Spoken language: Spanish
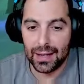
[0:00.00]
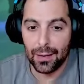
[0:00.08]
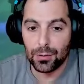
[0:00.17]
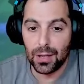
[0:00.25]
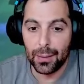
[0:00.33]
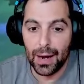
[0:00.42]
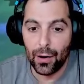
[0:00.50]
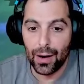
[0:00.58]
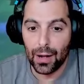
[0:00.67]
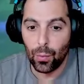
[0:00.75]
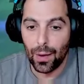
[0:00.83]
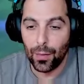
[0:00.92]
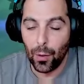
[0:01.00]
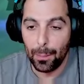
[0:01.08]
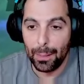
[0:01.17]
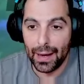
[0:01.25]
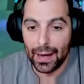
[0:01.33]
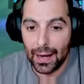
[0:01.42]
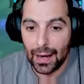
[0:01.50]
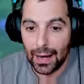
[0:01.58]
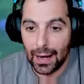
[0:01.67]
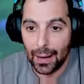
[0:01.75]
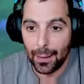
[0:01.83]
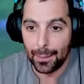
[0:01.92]
Y vamos a ver ahora cuando
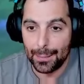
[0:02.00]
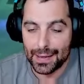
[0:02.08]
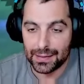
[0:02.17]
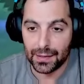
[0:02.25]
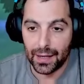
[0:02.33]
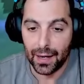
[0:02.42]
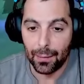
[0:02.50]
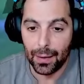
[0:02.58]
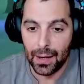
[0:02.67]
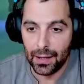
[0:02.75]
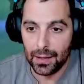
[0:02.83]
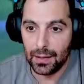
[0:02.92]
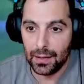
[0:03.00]
pega máscara, ¿vale?